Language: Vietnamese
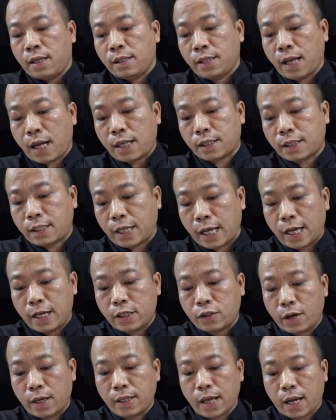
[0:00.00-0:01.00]
nhất
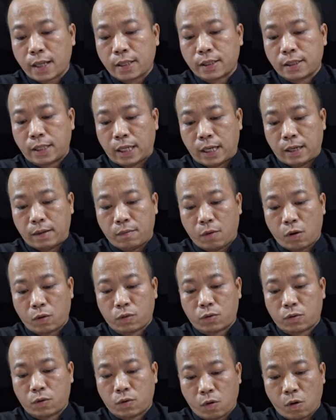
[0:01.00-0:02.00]
chi duy nhất chỉ
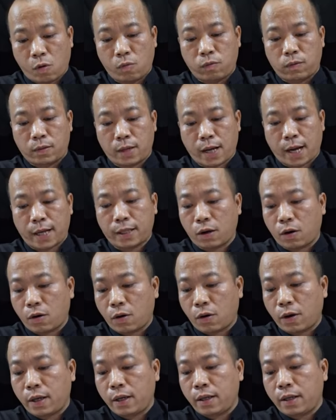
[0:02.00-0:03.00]
một cùng nay
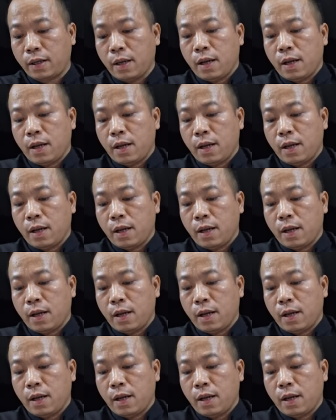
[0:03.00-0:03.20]
thôi